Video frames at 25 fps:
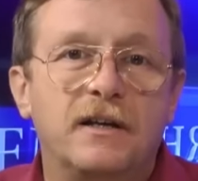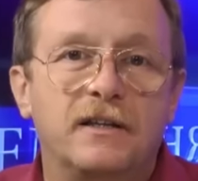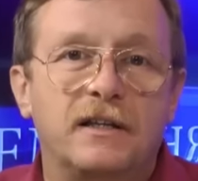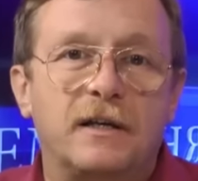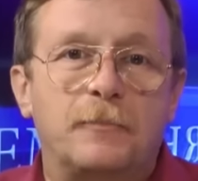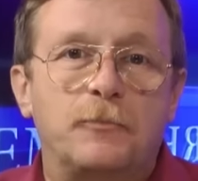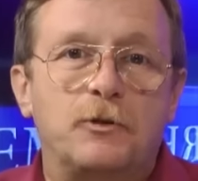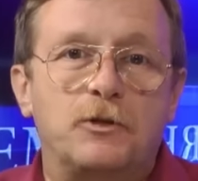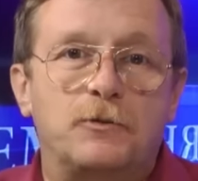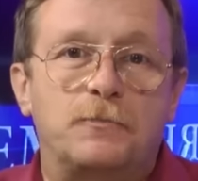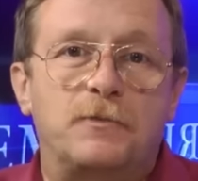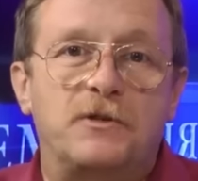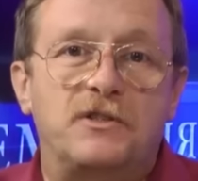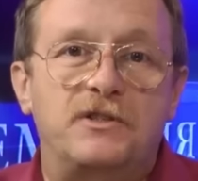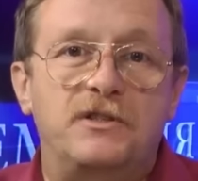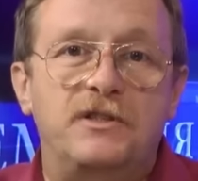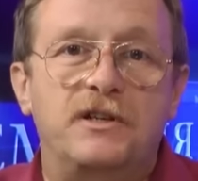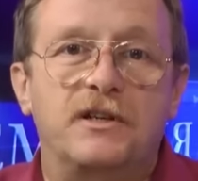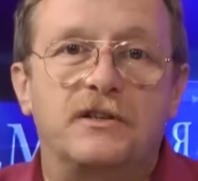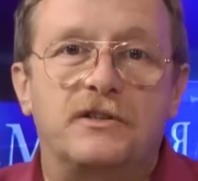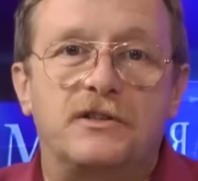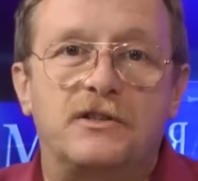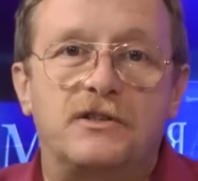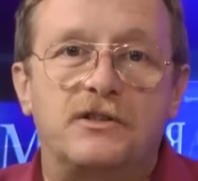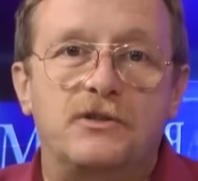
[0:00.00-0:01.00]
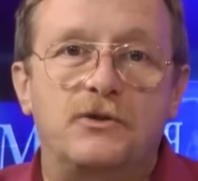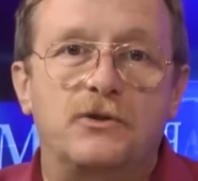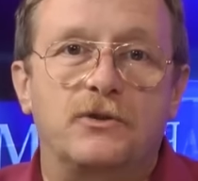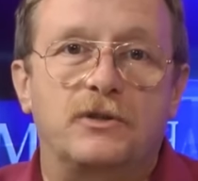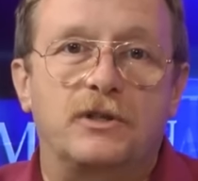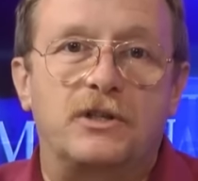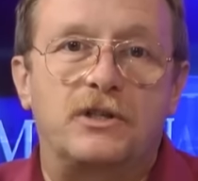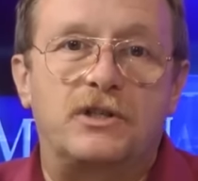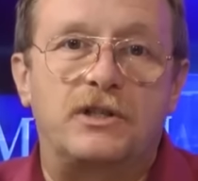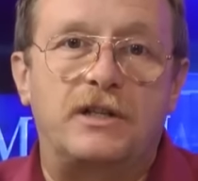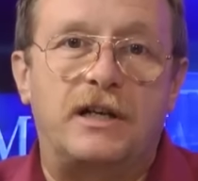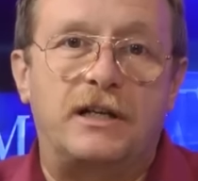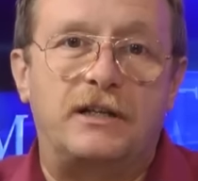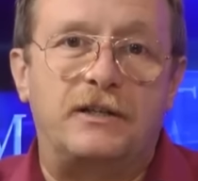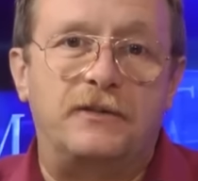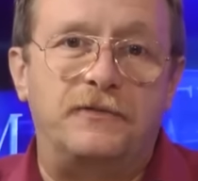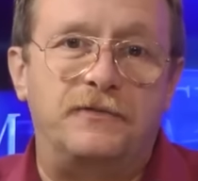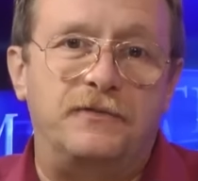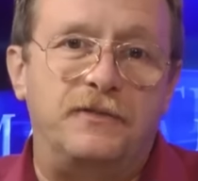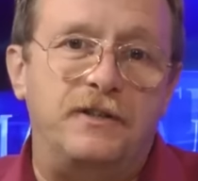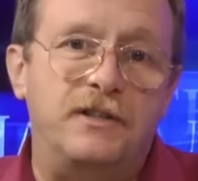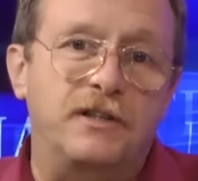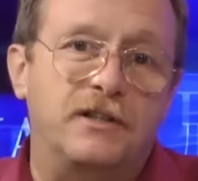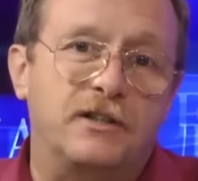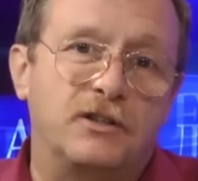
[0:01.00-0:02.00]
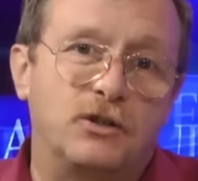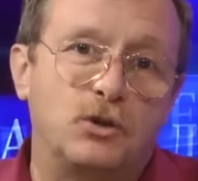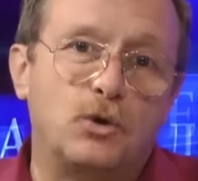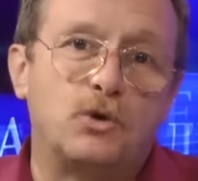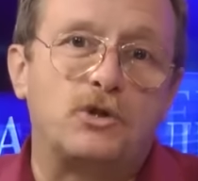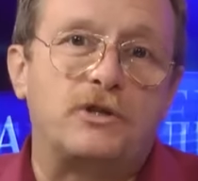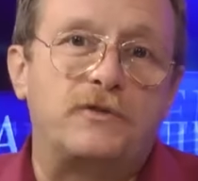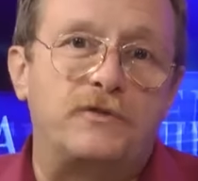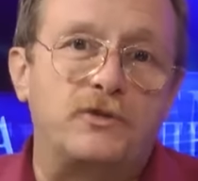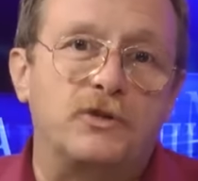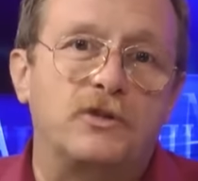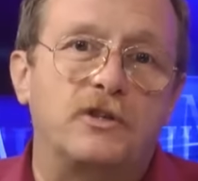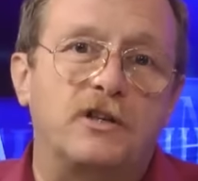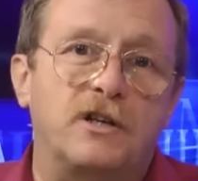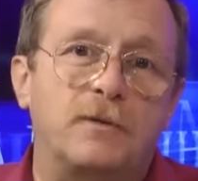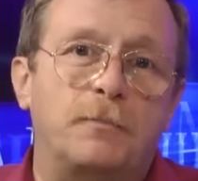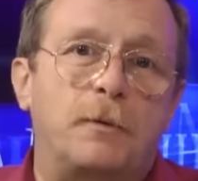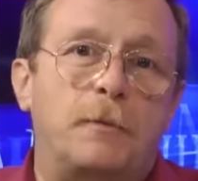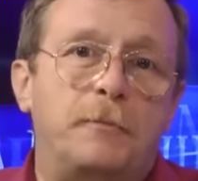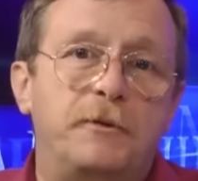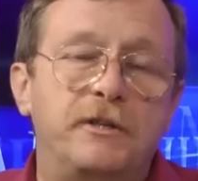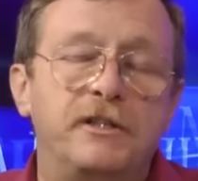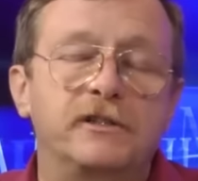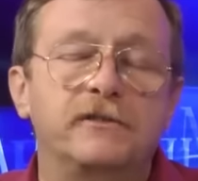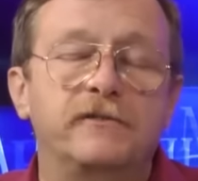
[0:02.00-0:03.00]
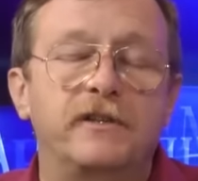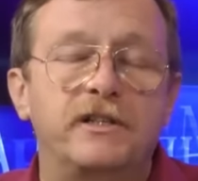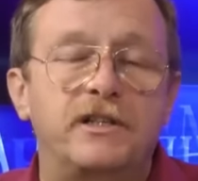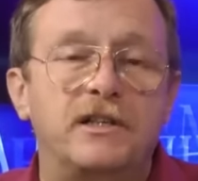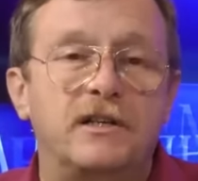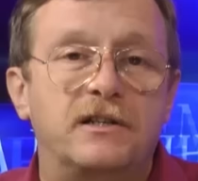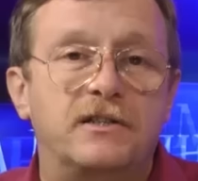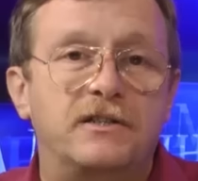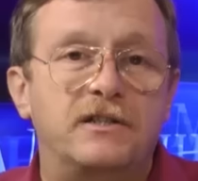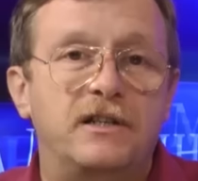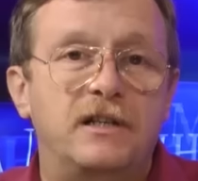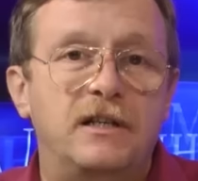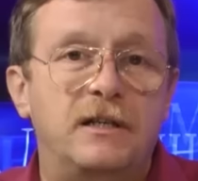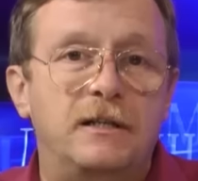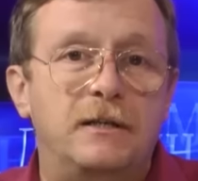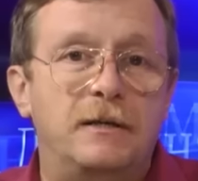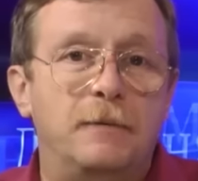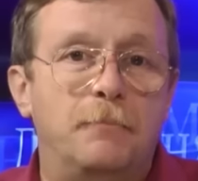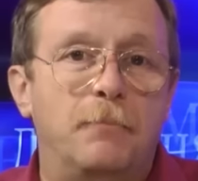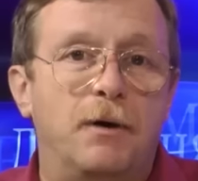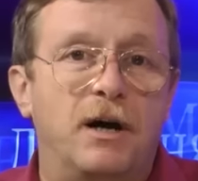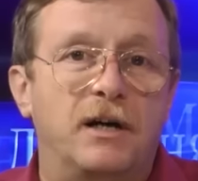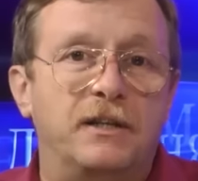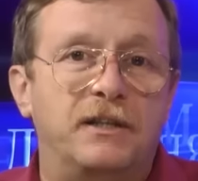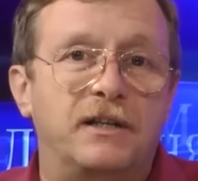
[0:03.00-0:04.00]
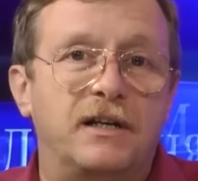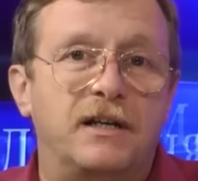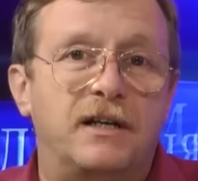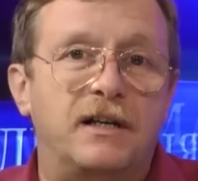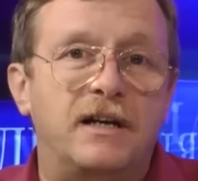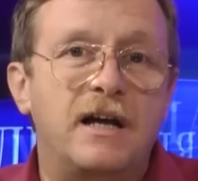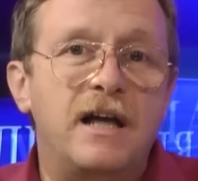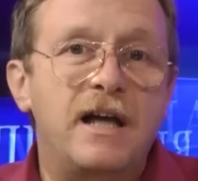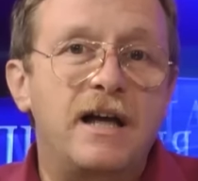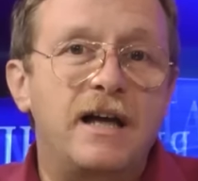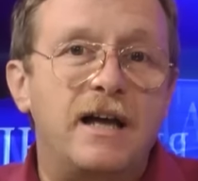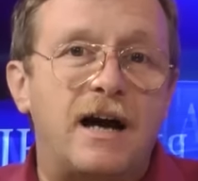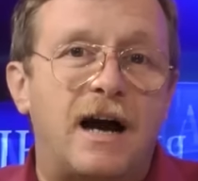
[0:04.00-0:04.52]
на пост президента Соединенных Штатов и кто же все-таки победил в этих теледебатах,